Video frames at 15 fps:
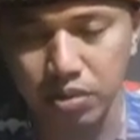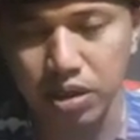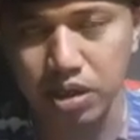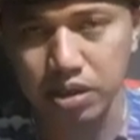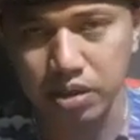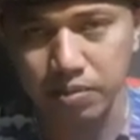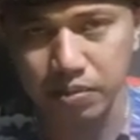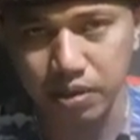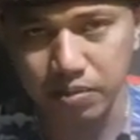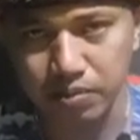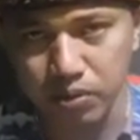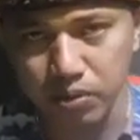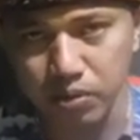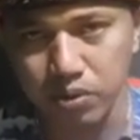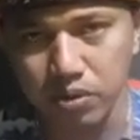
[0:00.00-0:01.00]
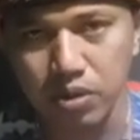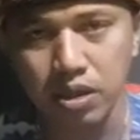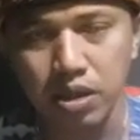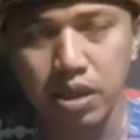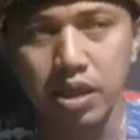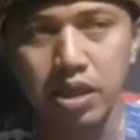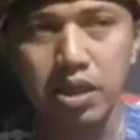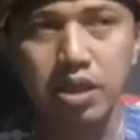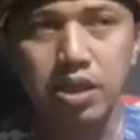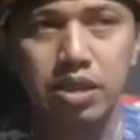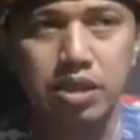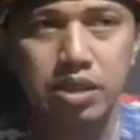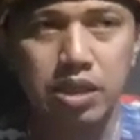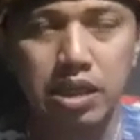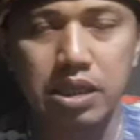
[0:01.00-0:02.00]
obat asam lambung
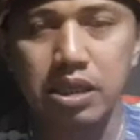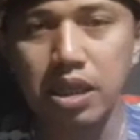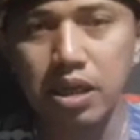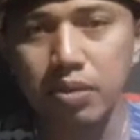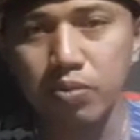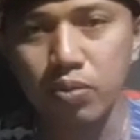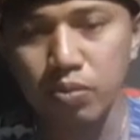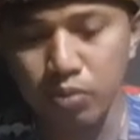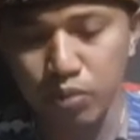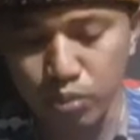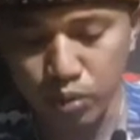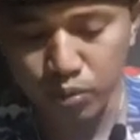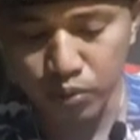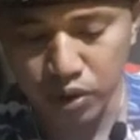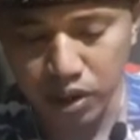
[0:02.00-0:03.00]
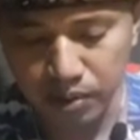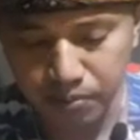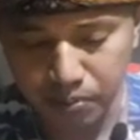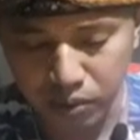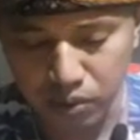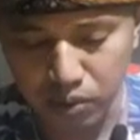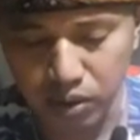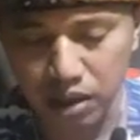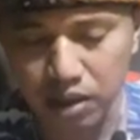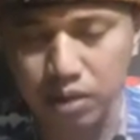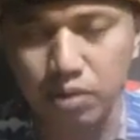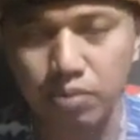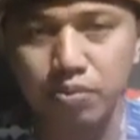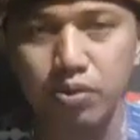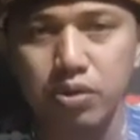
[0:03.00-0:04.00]
yang dari bumbu-bumbu dapur
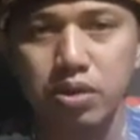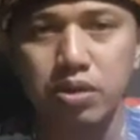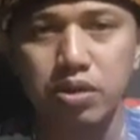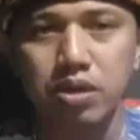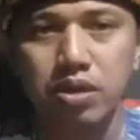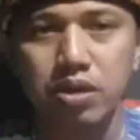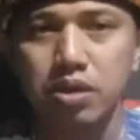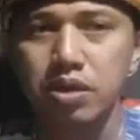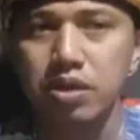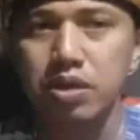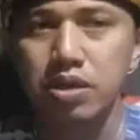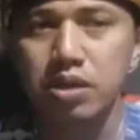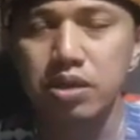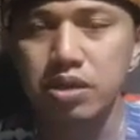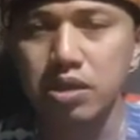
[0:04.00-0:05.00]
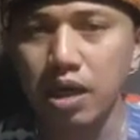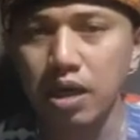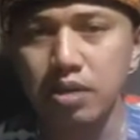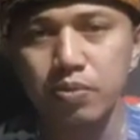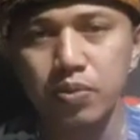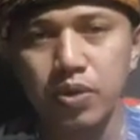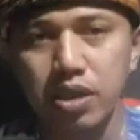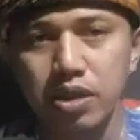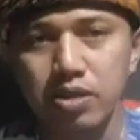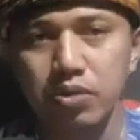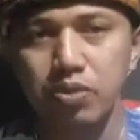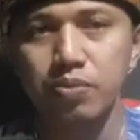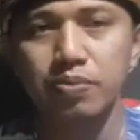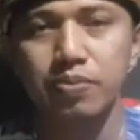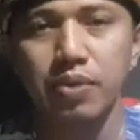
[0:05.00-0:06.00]
ataupun e, sangat mudah
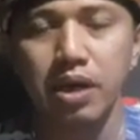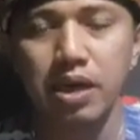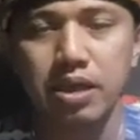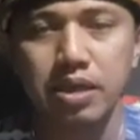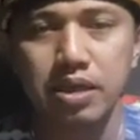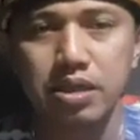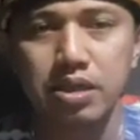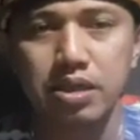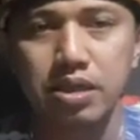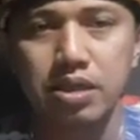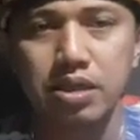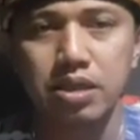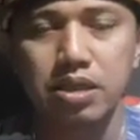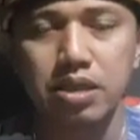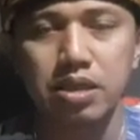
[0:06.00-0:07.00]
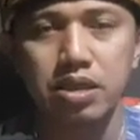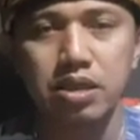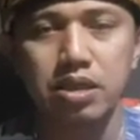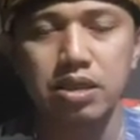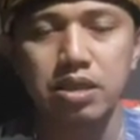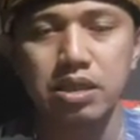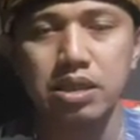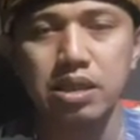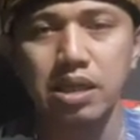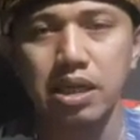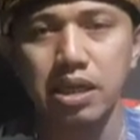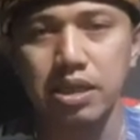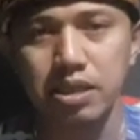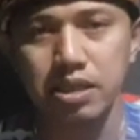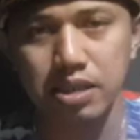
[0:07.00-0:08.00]
dijumpai di e,
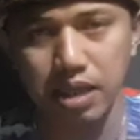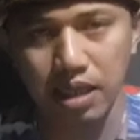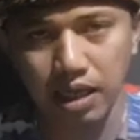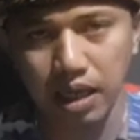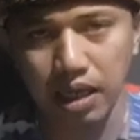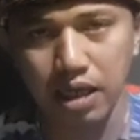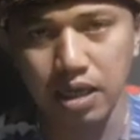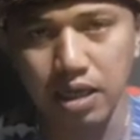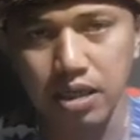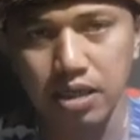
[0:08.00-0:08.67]
sekitaran kita ya.